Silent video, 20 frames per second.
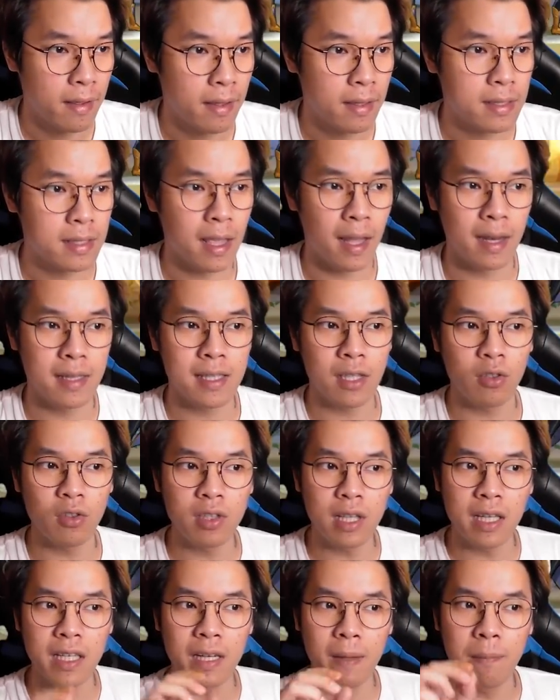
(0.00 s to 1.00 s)
salah satu
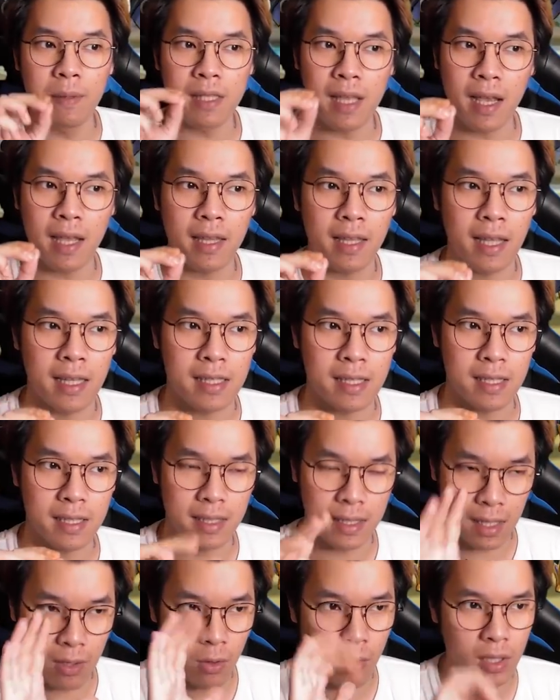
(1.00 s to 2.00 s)
jadi lebih sakit guys.
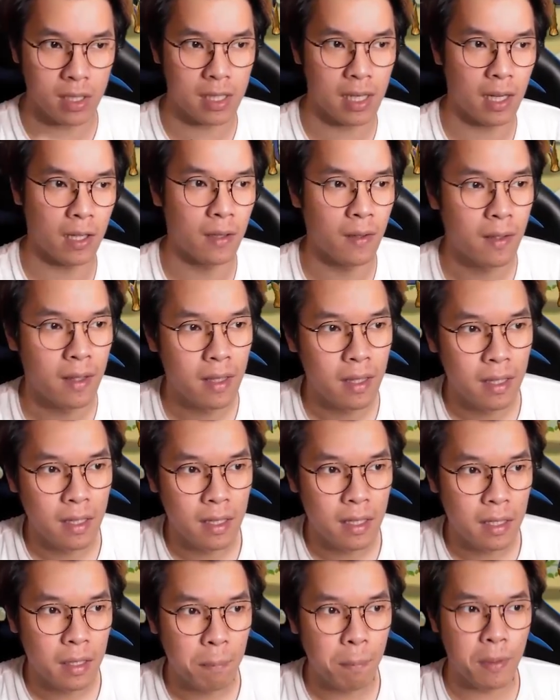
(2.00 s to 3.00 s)
Ntar gue kasih lihat.
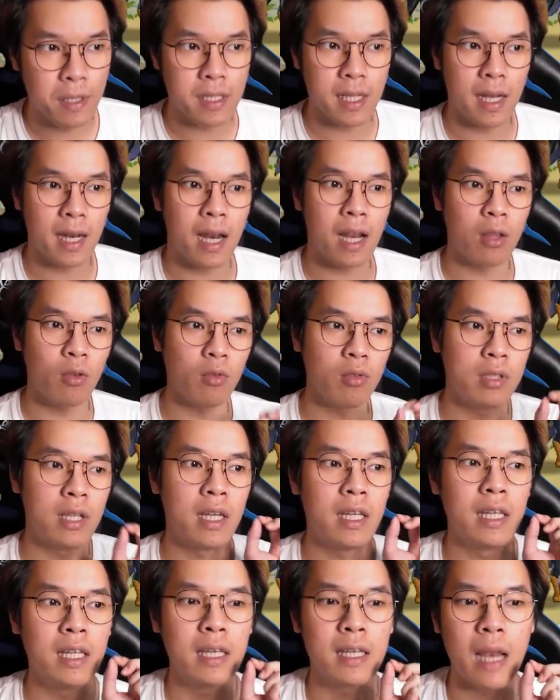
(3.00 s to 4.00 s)
Persenannya tuh
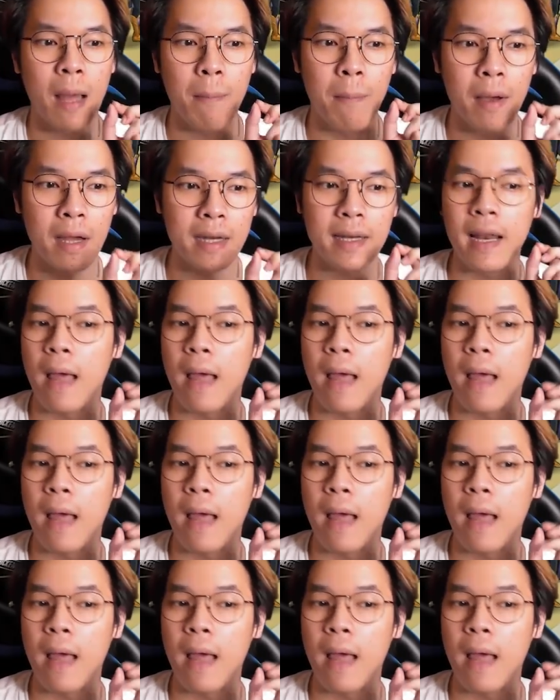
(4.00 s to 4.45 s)
jadi nambah